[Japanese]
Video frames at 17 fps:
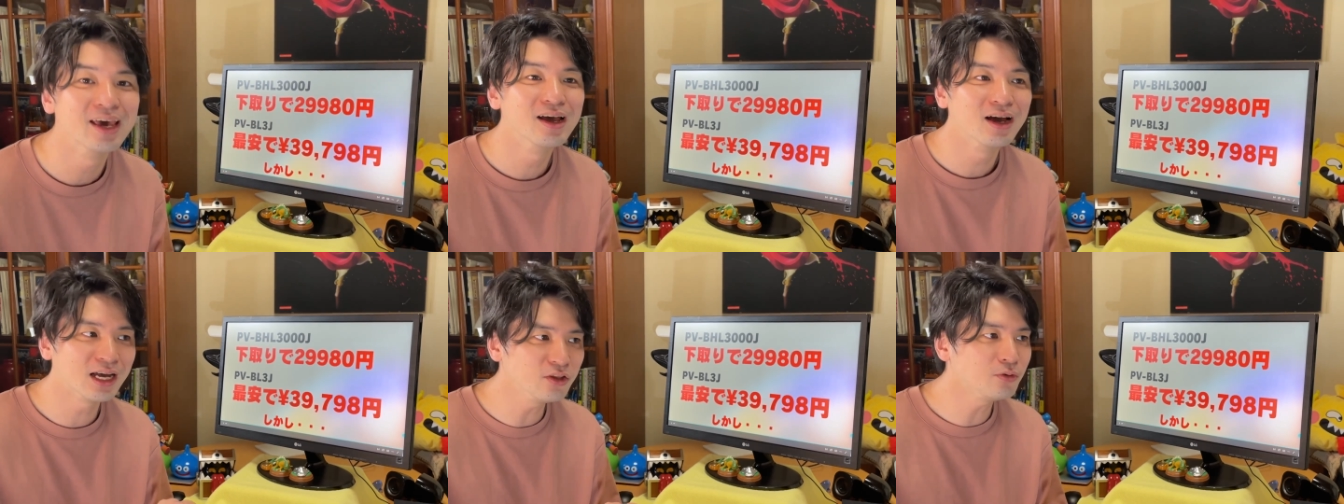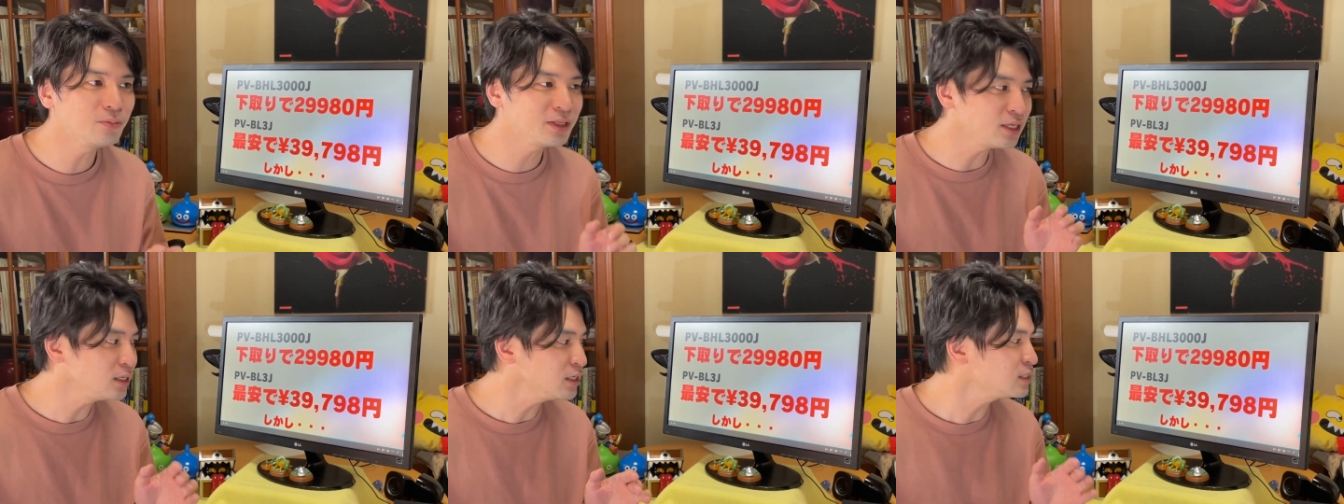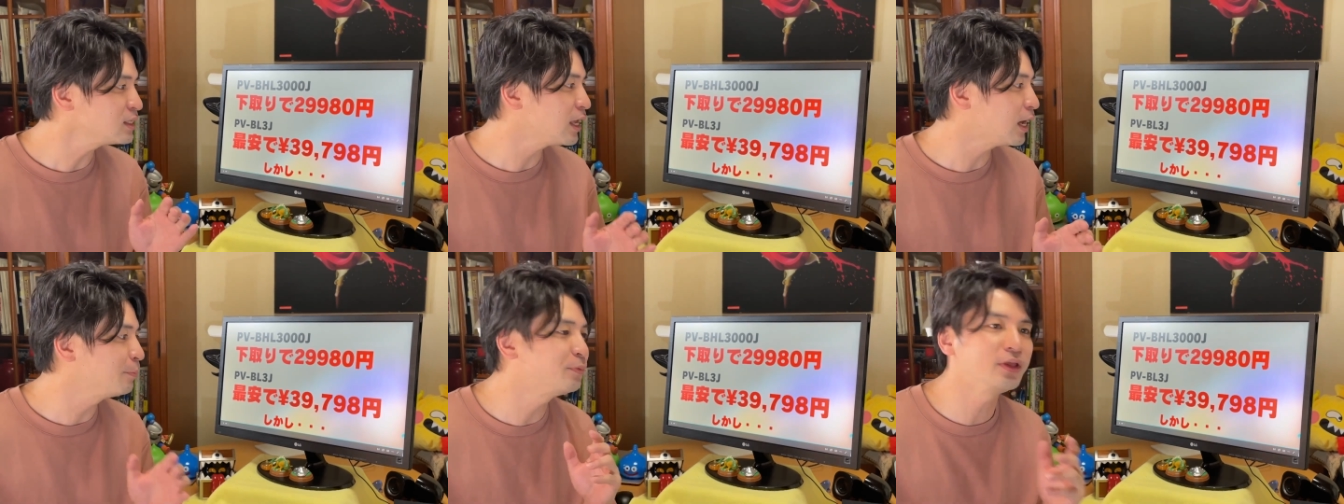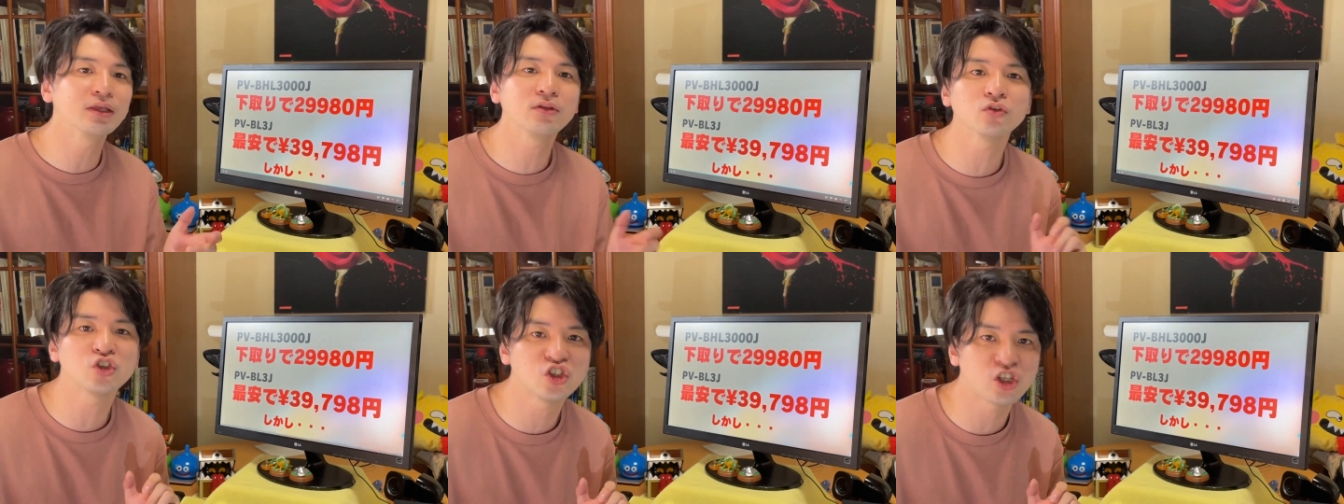あの、またですね、
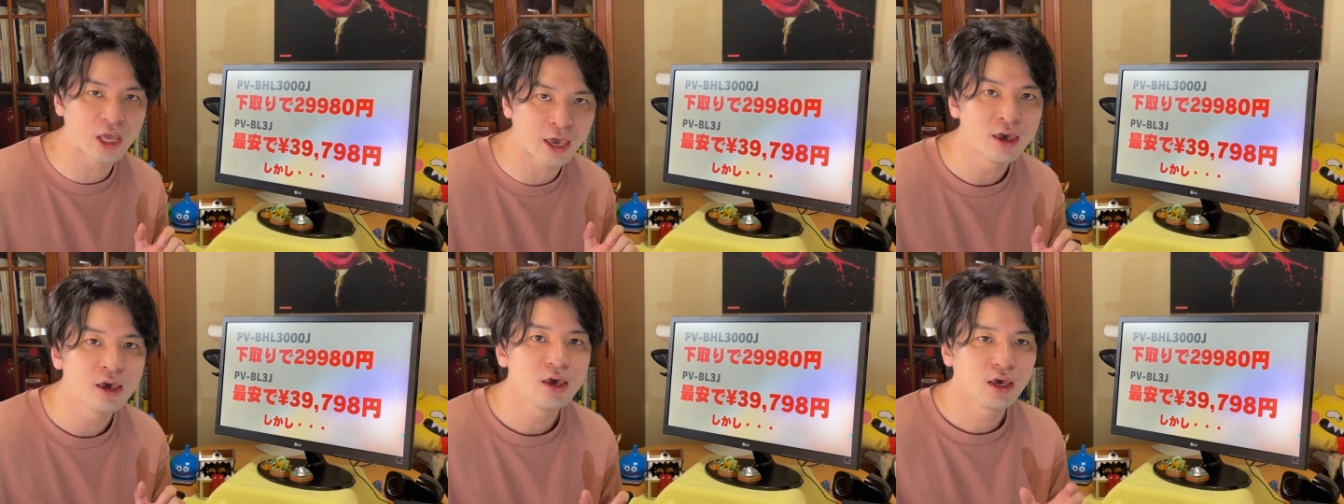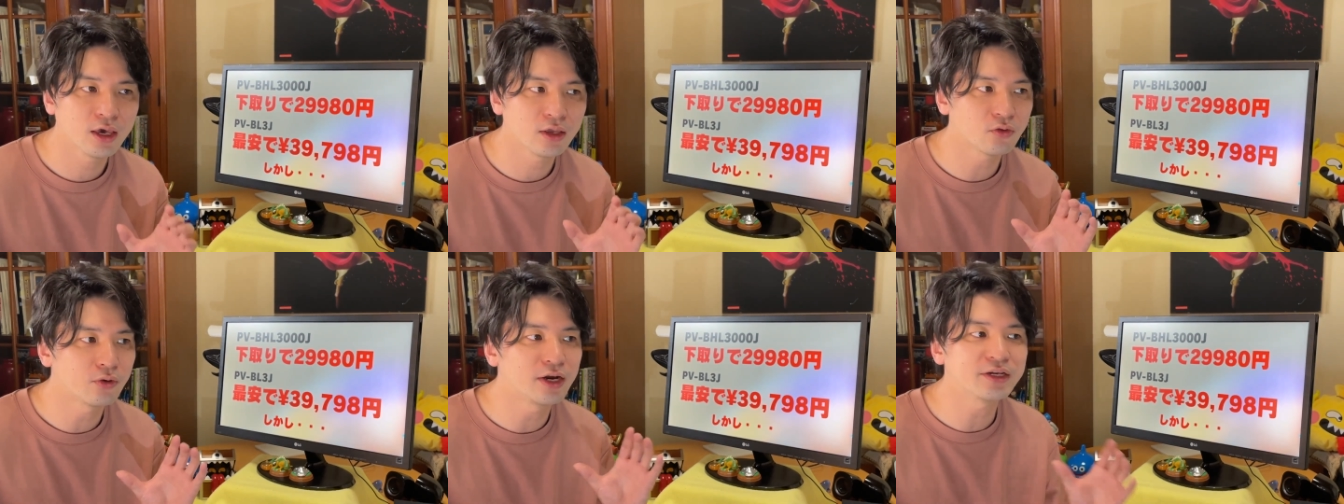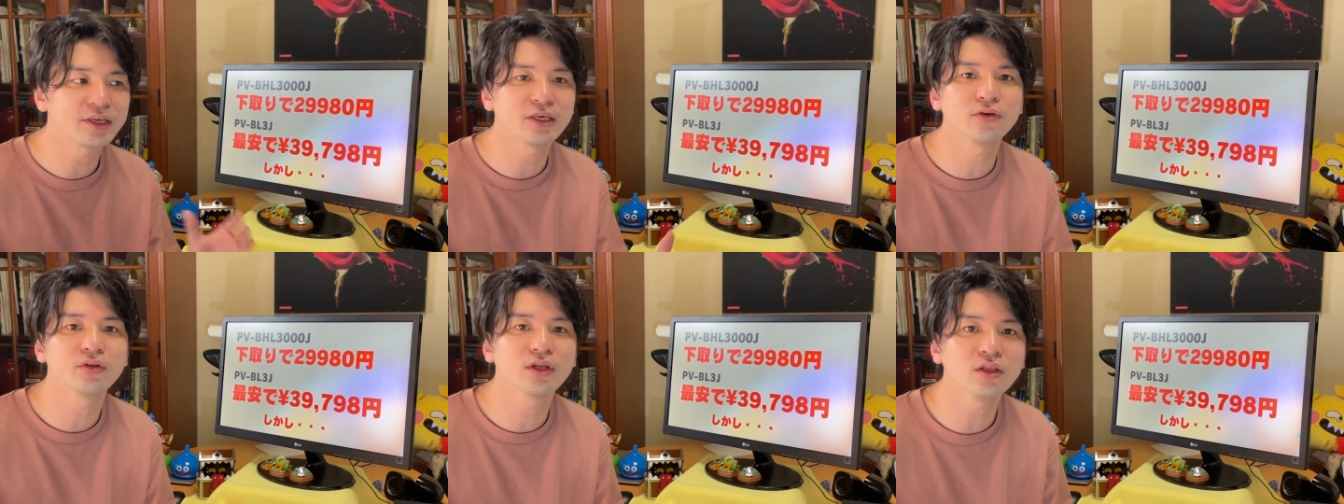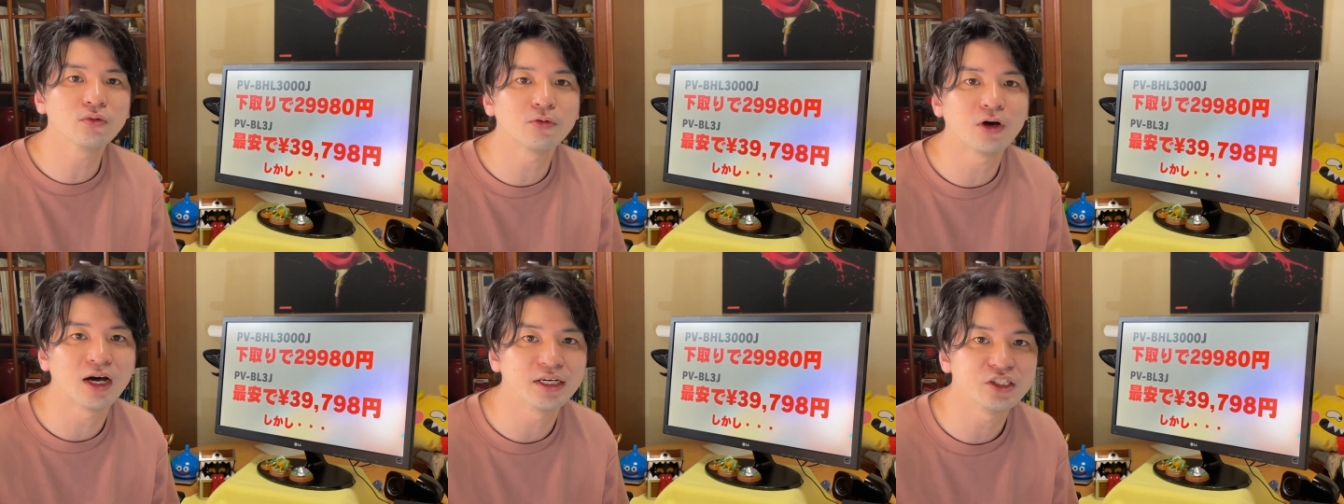アップデートして、えっと、ランキングな
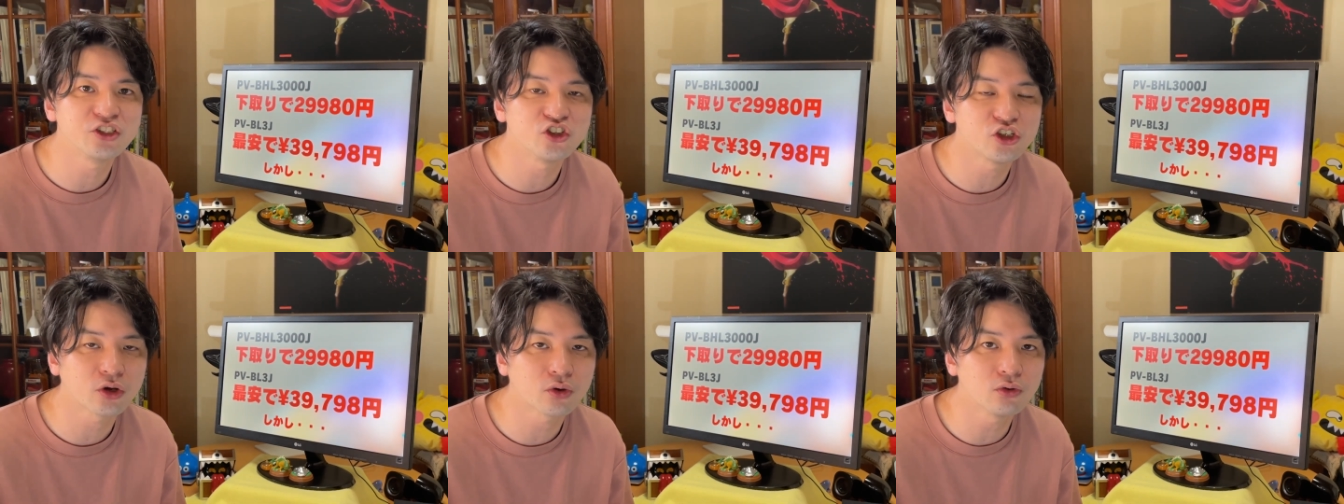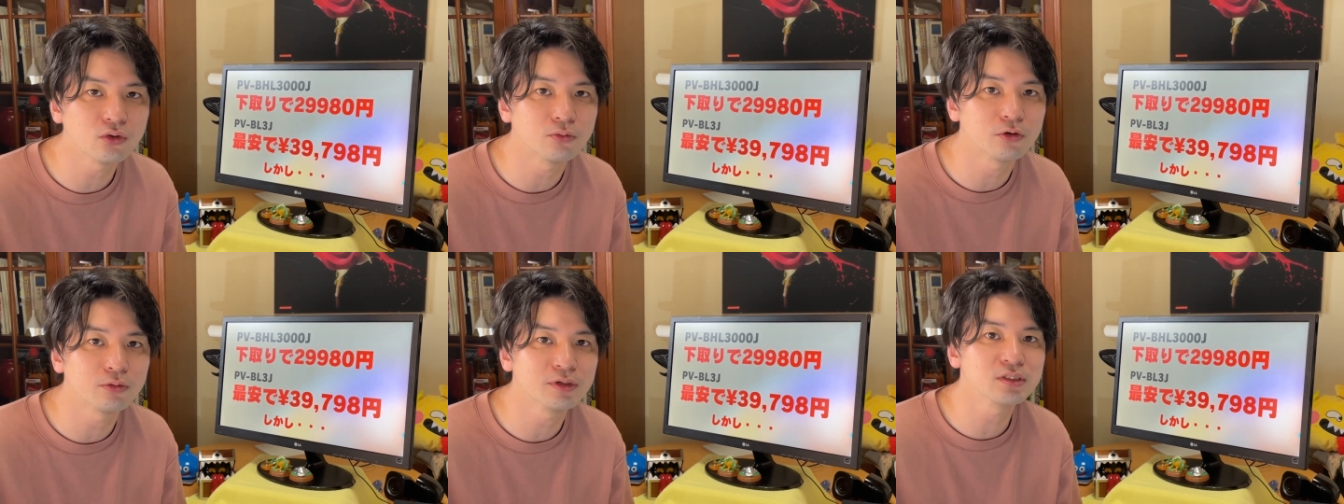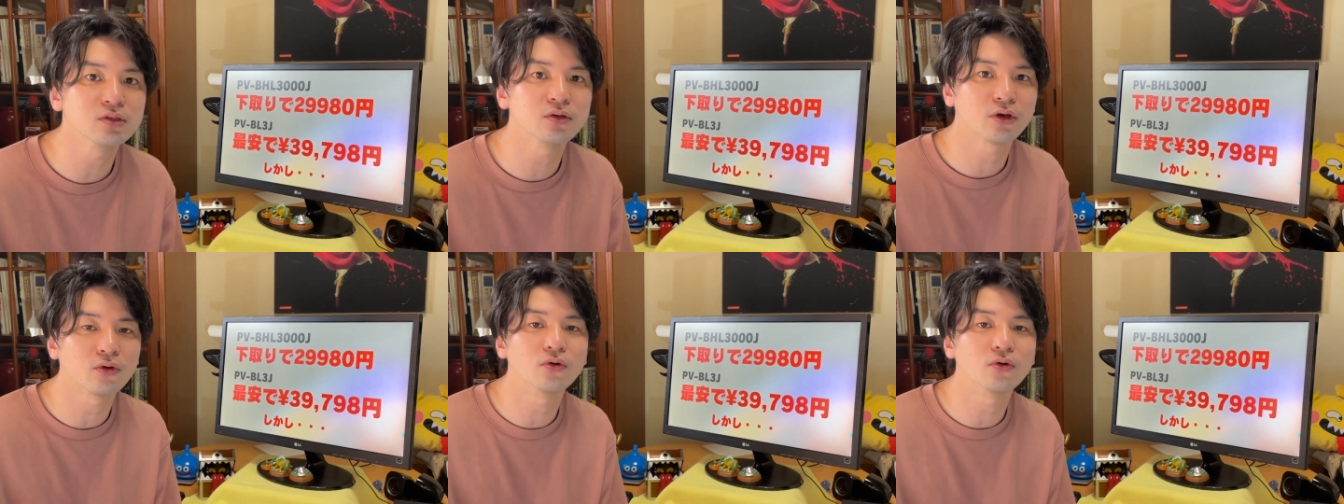ども配信していこうと思いますので、